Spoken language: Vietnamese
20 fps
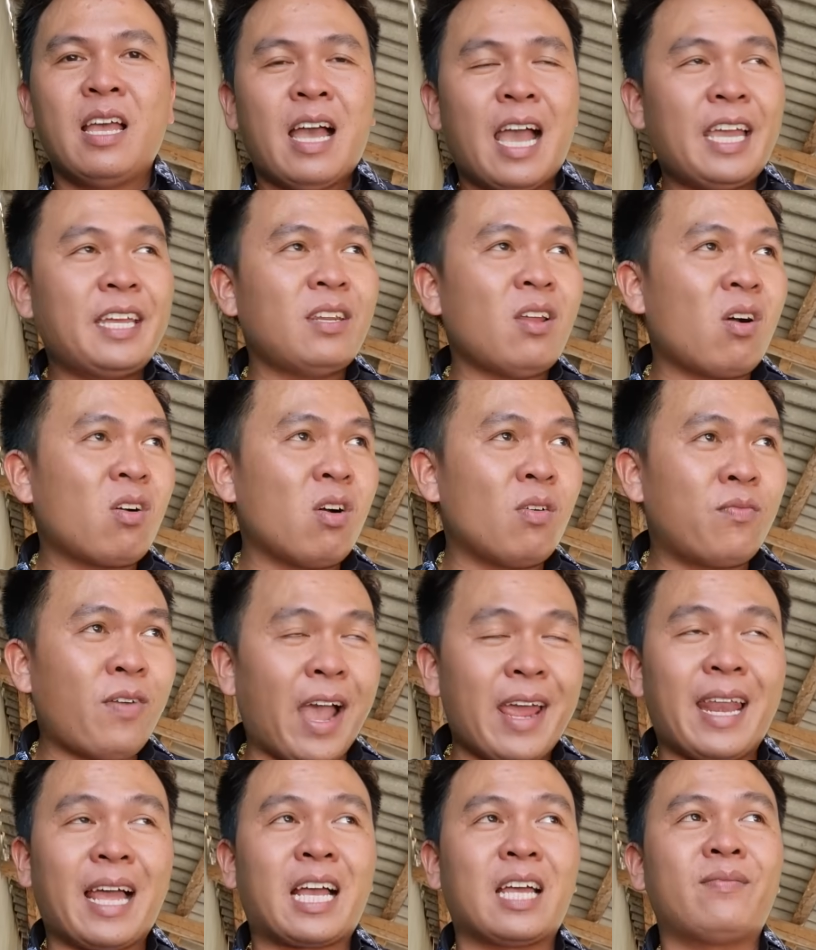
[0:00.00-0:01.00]
hay nó có
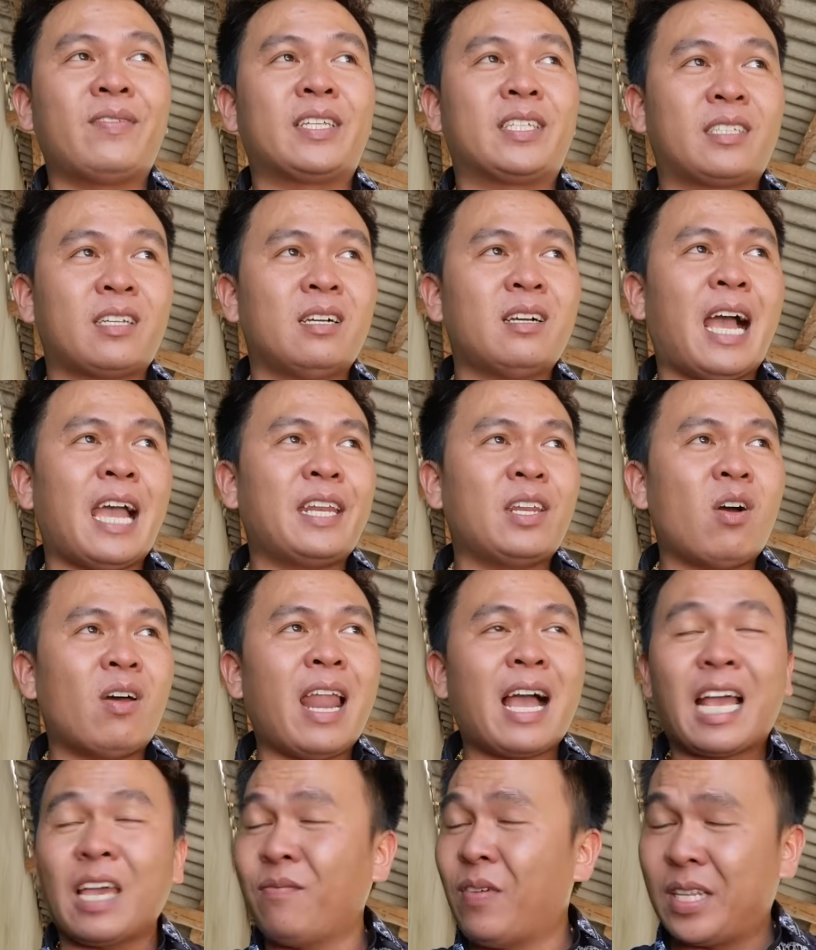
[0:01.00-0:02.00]
phải là cái vật chứng hay nó
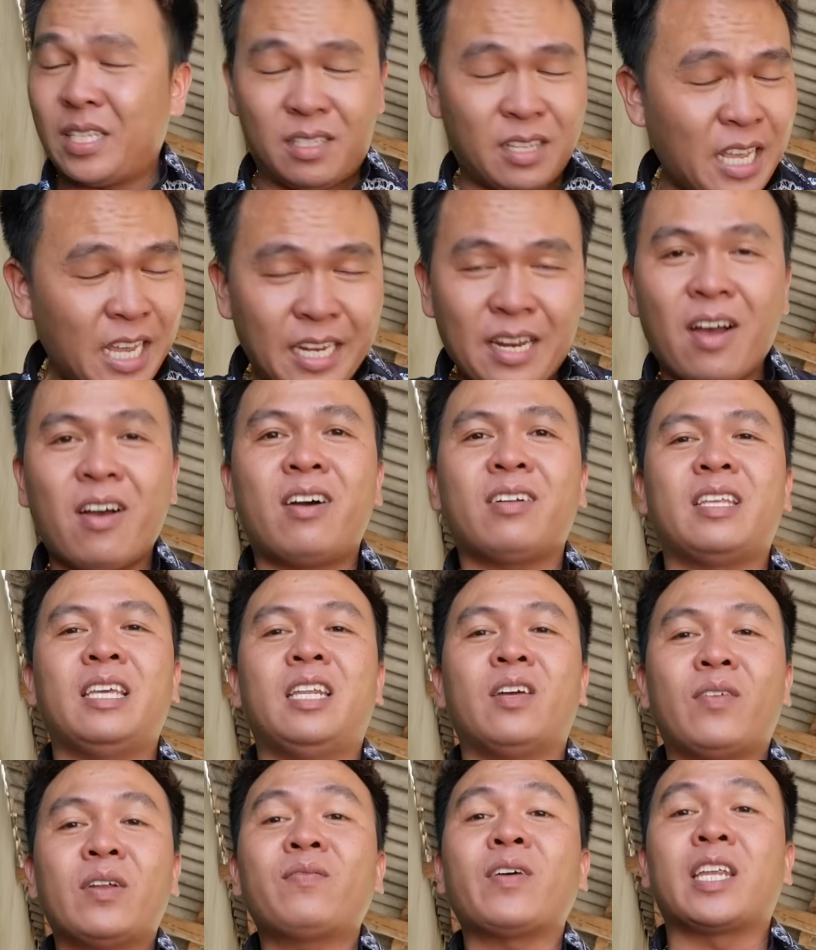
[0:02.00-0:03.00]
là cái vật gì đó
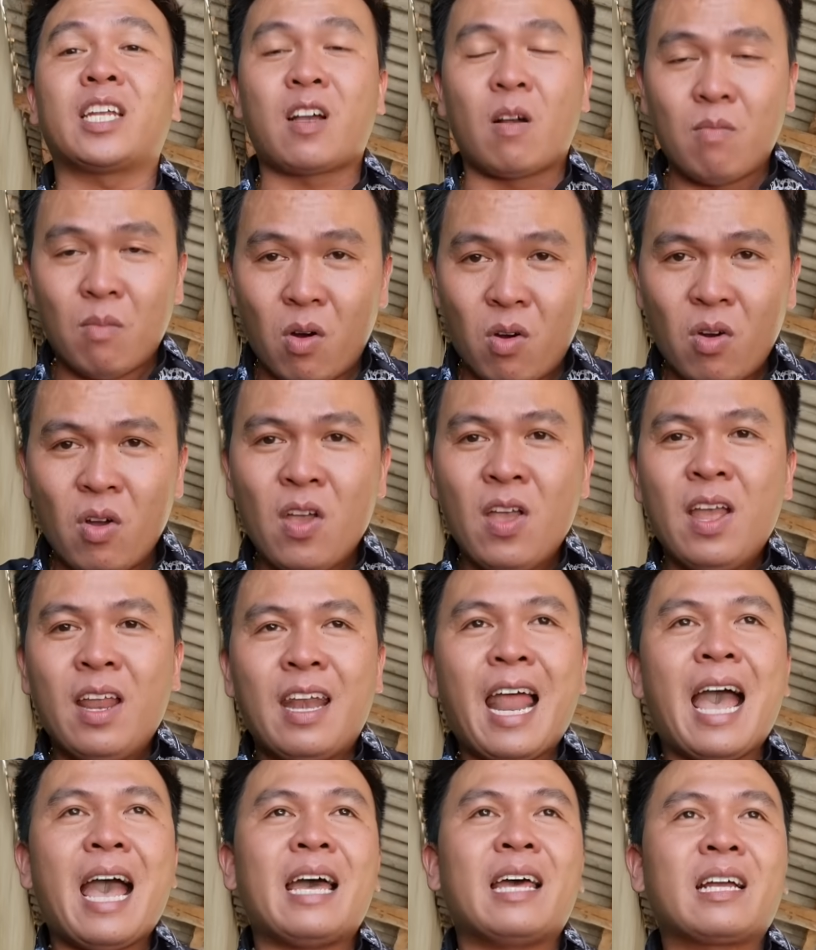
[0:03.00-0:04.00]
thì nó vẫn phải được công bố
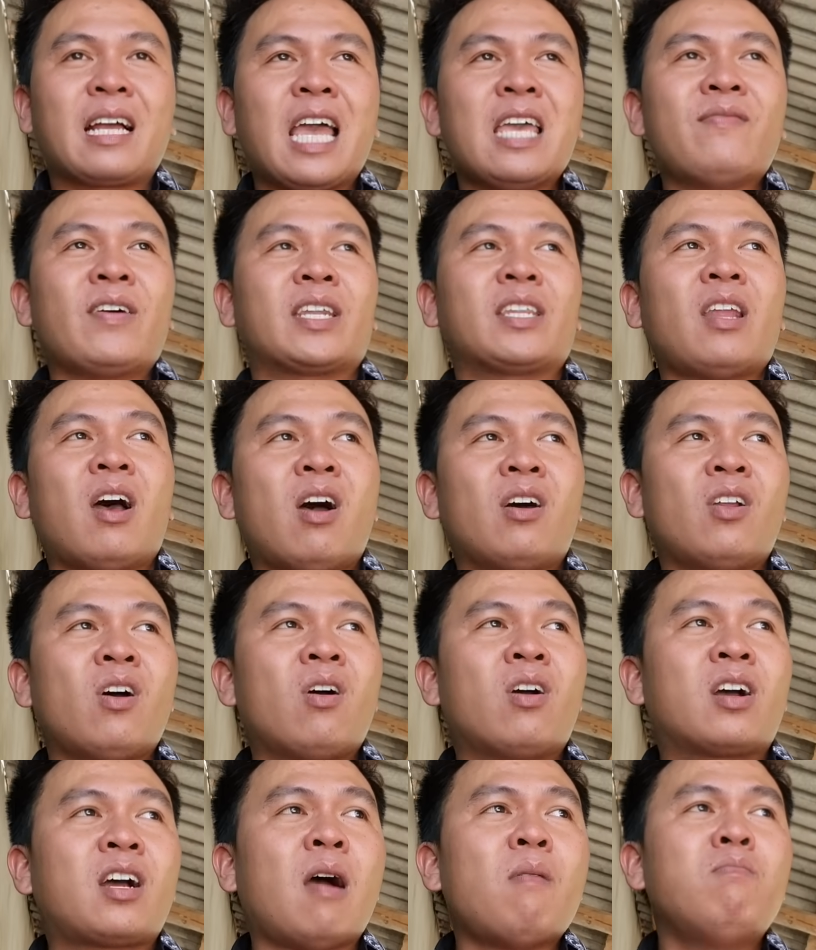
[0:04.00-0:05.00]
là cái vật đó
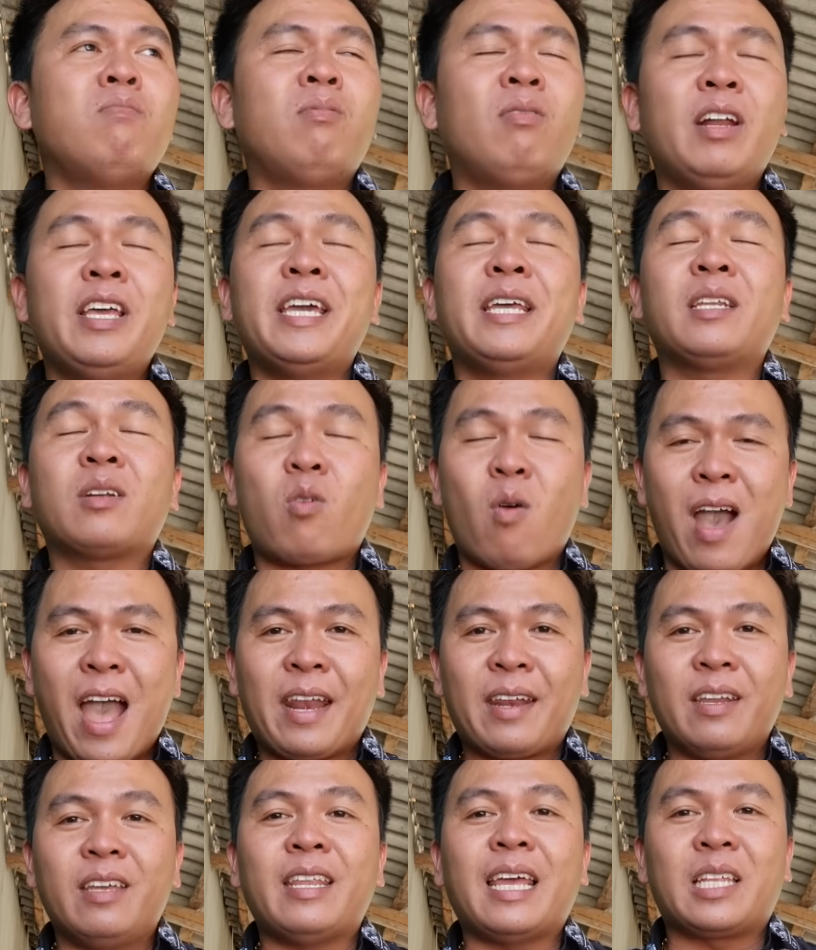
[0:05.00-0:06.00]
nó không liên
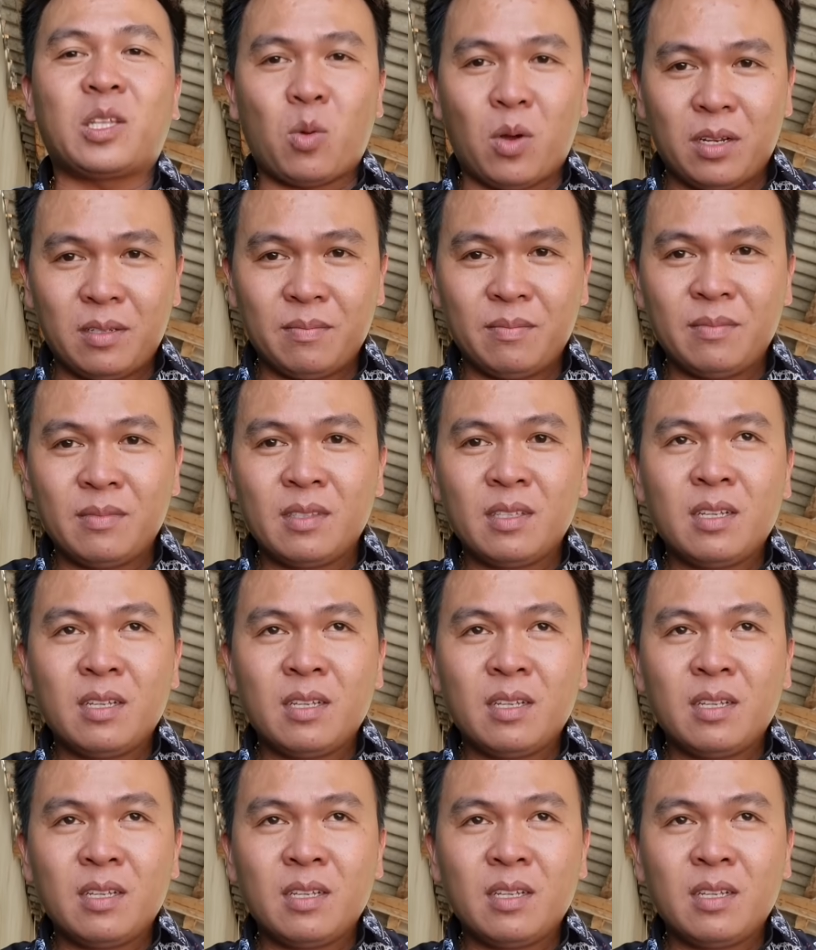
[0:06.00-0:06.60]
quan đến anh Tuấn